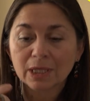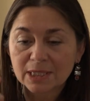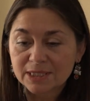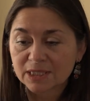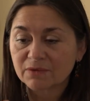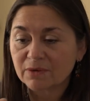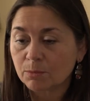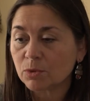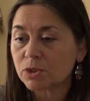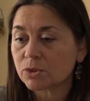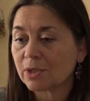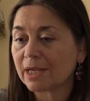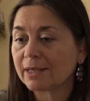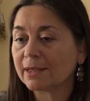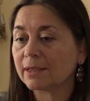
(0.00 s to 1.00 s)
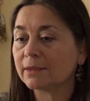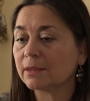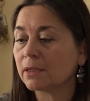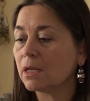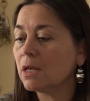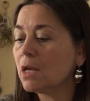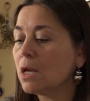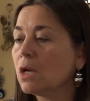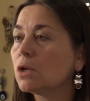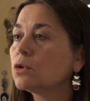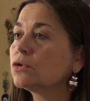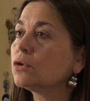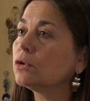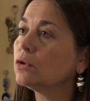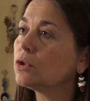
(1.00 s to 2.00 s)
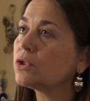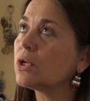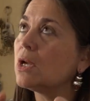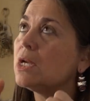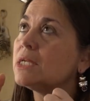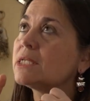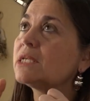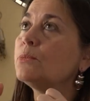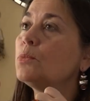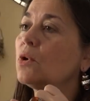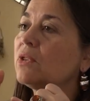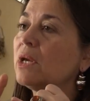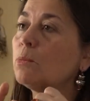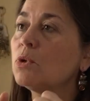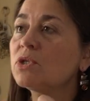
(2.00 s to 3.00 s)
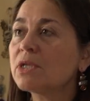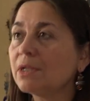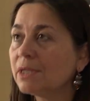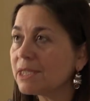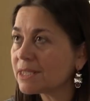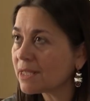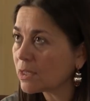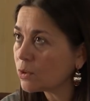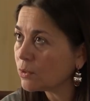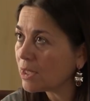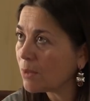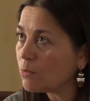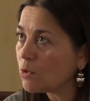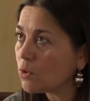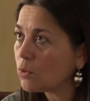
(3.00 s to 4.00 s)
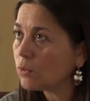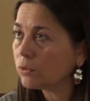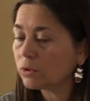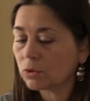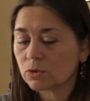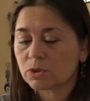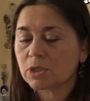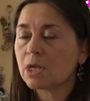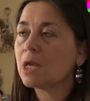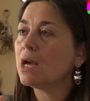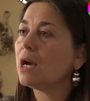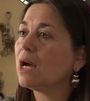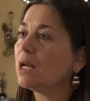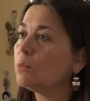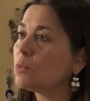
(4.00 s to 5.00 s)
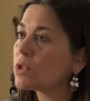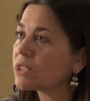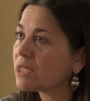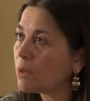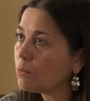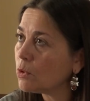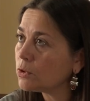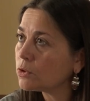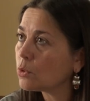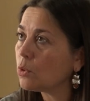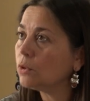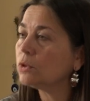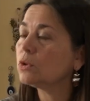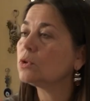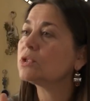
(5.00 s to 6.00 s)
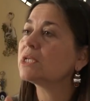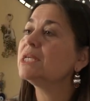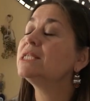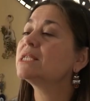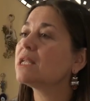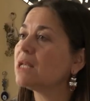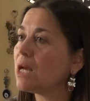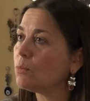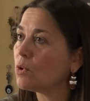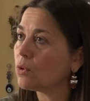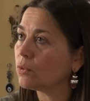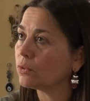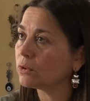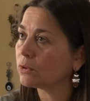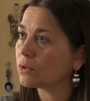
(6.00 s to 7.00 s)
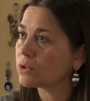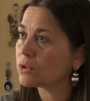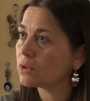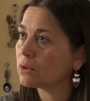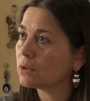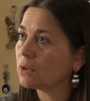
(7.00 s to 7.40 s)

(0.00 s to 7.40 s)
que le sirva mucho a la gente. Nosotros, si podemos, desayunamos juntos, almorzamos juntos y cenamos juntos.